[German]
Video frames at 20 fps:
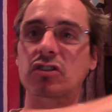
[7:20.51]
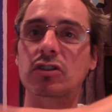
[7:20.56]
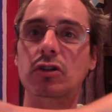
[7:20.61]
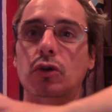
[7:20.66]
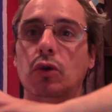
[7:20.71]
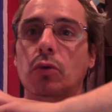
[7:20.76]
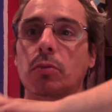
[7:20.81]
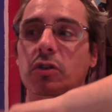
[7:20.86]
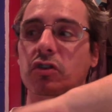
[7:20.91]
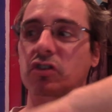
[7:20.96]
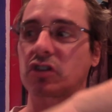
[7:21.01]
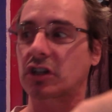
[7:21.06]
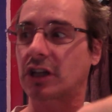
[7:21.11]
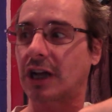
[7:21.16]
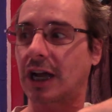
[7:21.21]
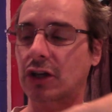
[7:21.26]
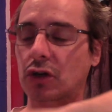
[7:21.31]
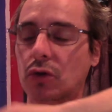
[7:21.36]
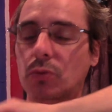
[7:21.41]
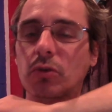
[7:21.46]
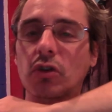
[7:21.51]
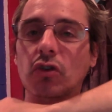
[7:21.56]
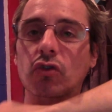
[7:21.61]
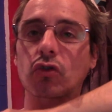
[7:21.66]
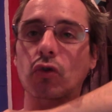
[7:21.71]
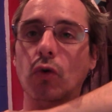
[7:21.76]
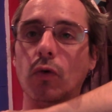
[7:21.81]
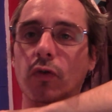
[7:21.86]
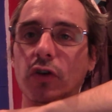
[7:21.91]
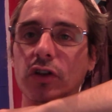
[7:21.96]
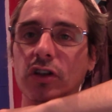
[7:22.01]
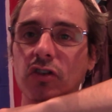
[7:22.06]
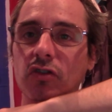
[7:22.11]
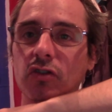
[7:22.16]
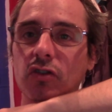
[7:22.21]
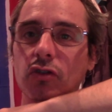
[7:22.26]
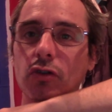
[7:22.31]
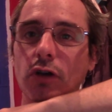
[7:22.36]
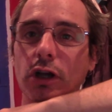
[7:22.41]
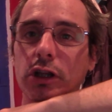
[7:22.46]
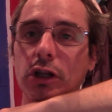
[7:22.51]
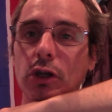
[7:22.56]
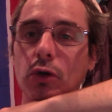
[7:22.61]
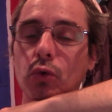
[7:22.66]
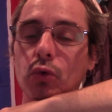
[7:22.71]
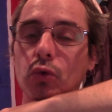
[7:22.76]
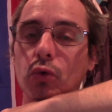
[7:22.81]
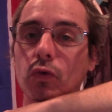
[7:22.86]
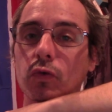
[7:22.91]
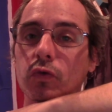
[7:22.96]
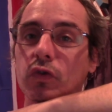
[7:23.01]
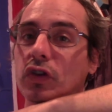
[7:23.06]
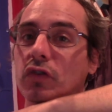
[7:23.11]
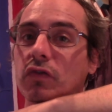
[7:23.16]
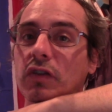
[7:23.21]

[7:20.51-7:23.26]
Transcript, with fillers: Sie kümmert sich gerade um das Sofa, dass das heute gut duftet,